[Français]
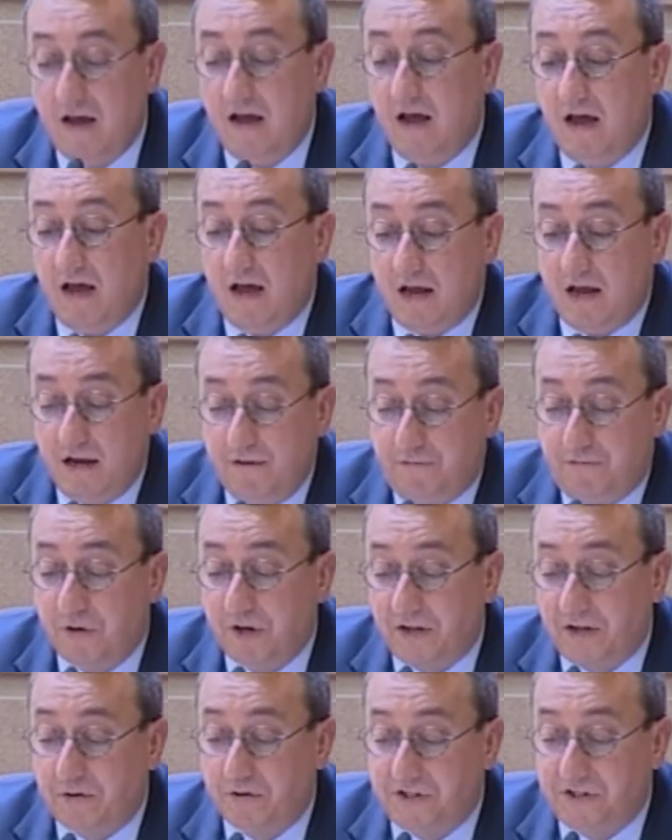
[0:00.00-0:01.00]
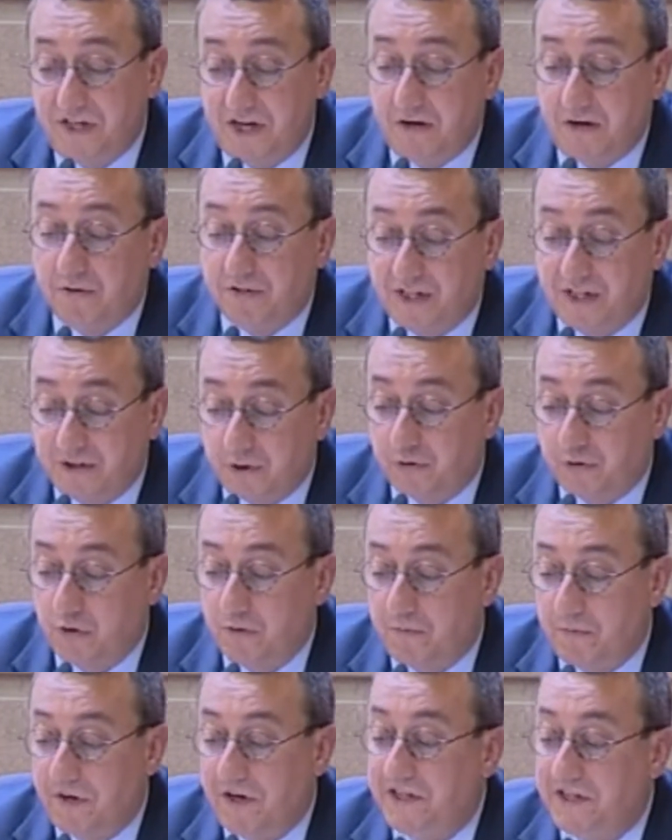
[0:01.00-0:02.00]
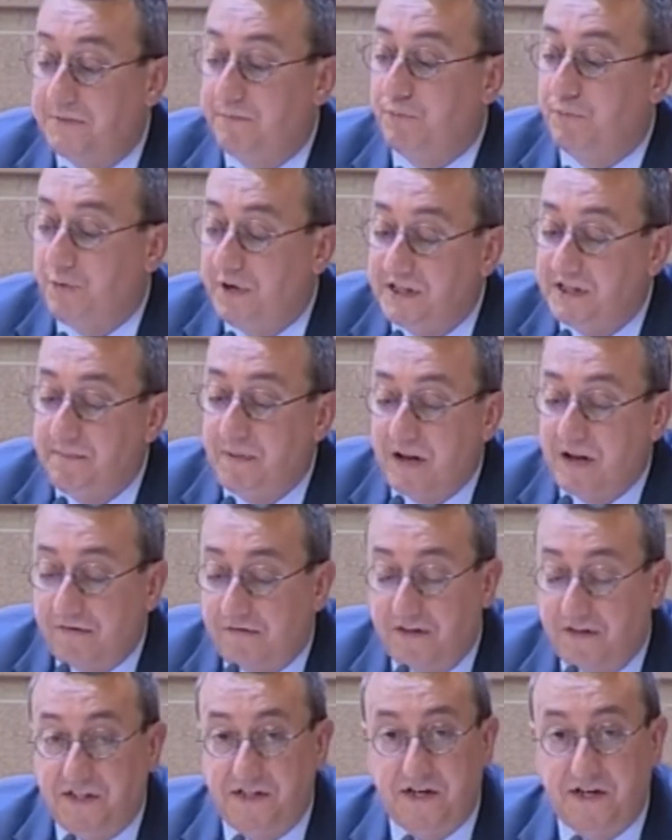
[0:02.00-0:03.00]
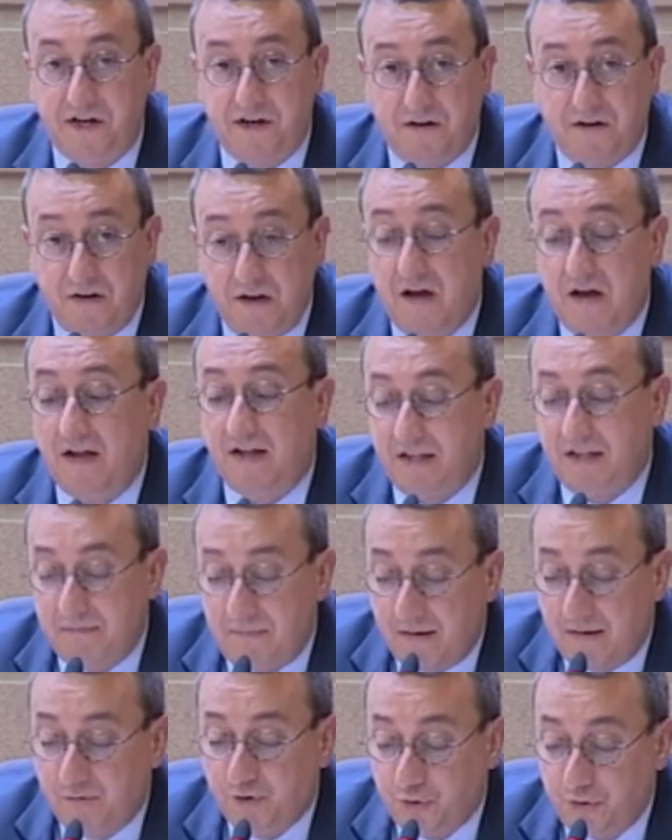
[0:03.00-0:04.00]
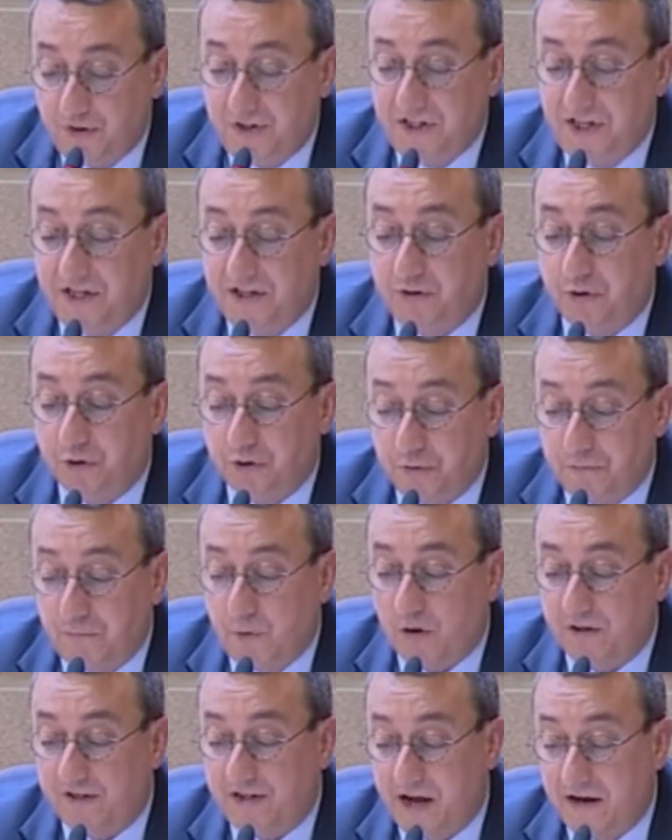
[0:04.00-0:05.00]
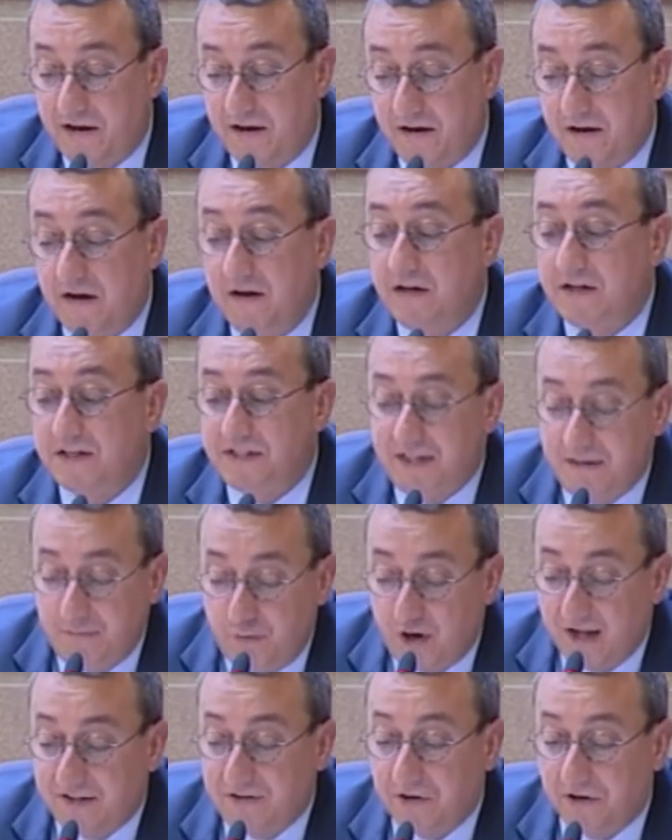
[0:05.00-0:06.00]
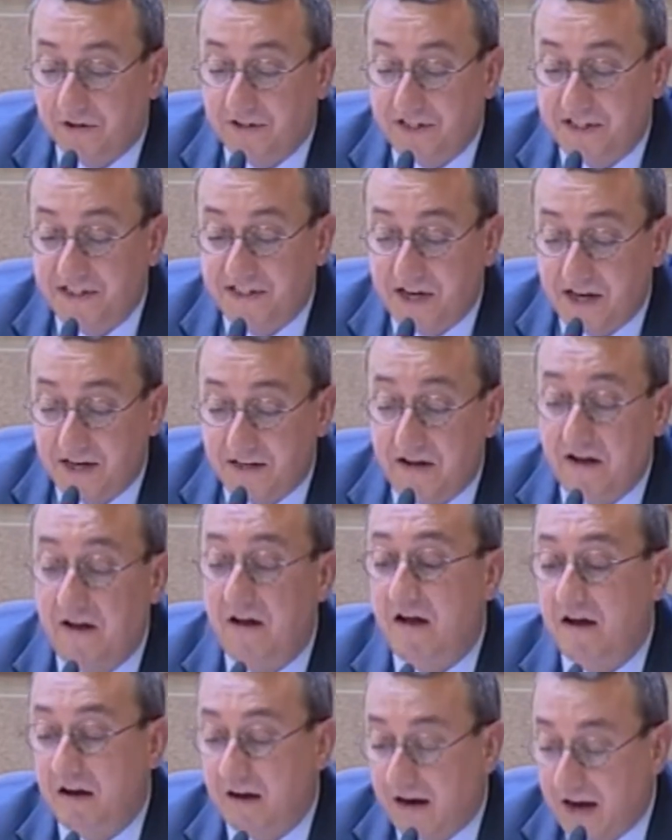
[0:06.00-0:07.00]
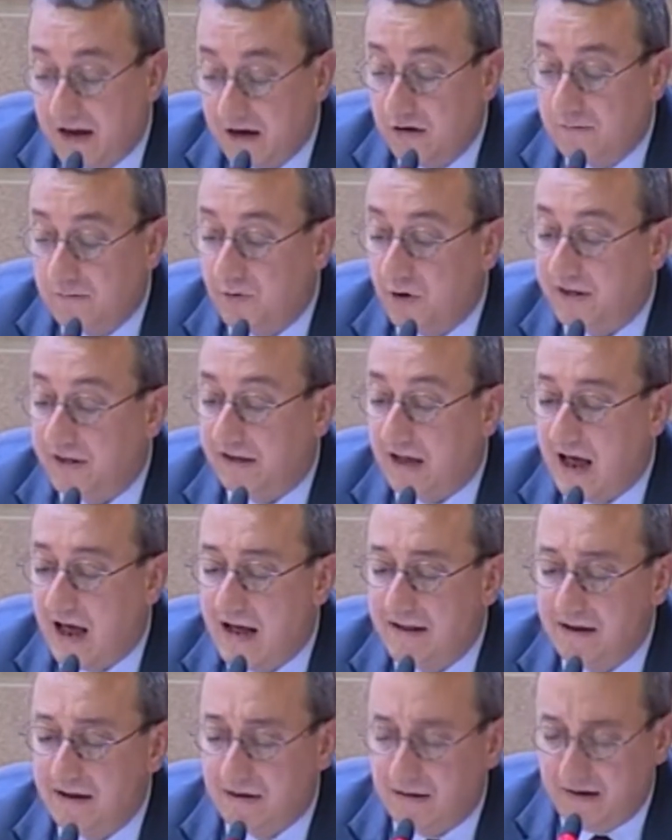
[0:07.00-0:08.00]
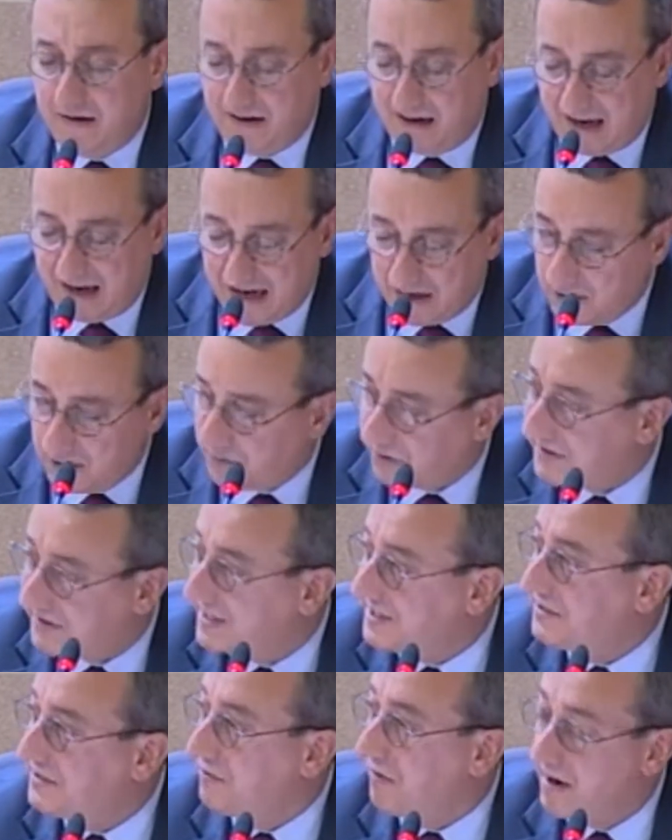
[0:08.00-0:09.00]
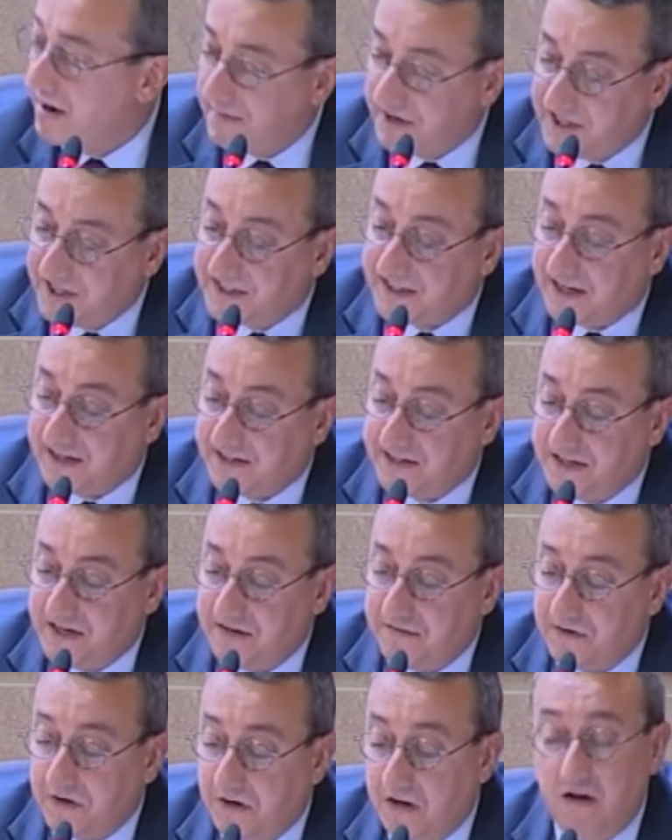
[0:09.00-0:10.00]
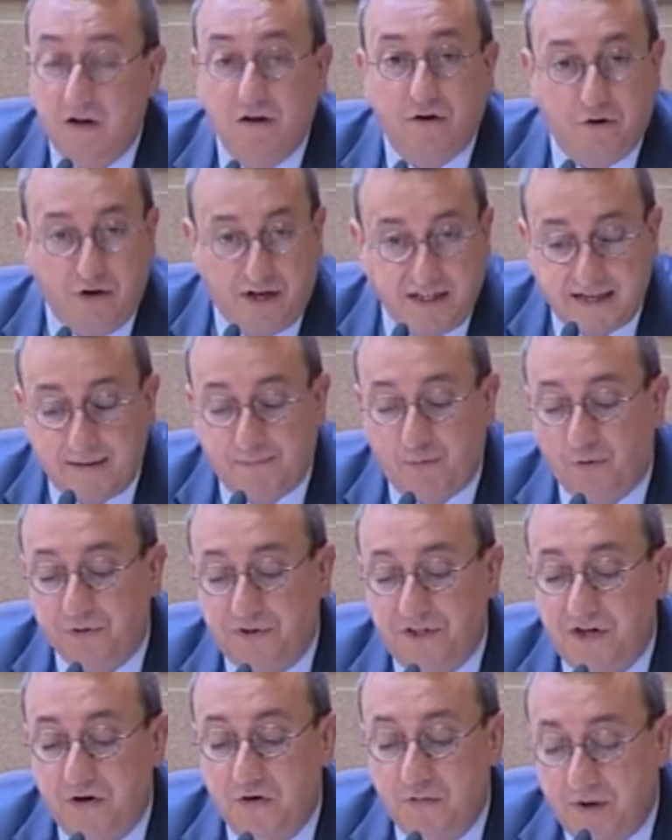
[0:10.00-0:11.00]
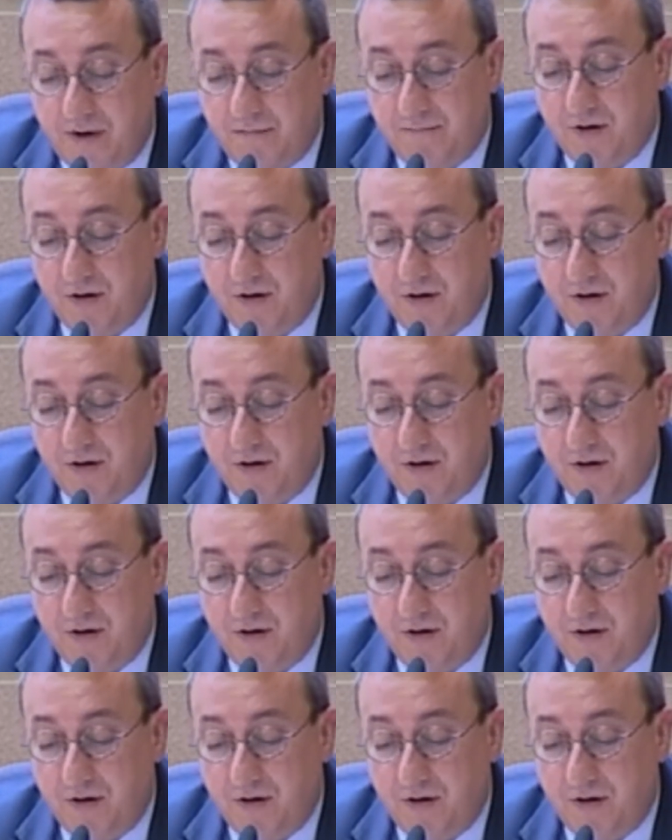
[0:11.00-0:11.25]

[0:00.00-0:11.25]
il faudrait aussi que ces entreprises puissent bénéficier des mêmes outils sur ce portail simulateur des aides, réglementation administrative que les apprentis eux-mêmes.